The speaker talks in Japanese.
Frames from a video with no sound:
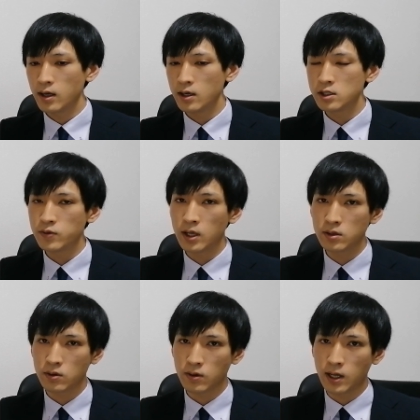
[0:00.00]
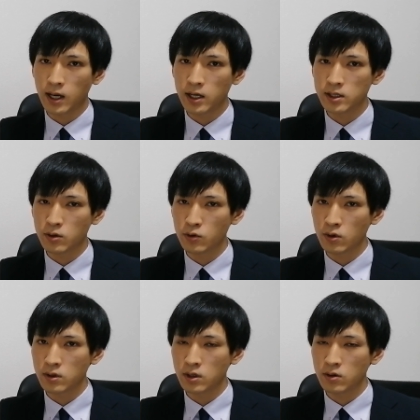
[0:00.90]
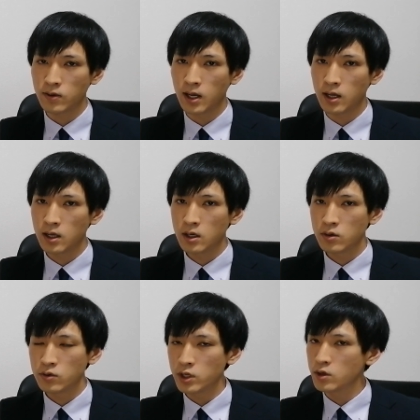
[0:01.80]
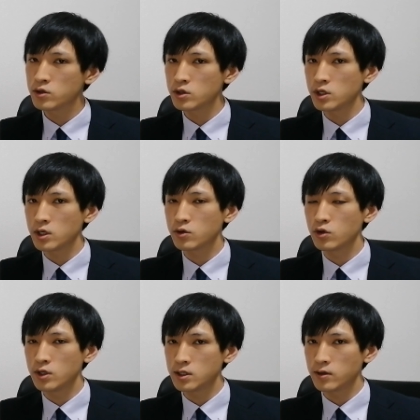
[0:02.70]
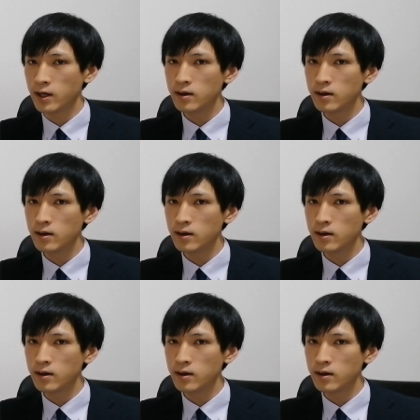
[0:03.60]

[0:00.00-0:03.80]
ヘッジファンドとかああいったところっていうのは、売り崩しに来るんですよ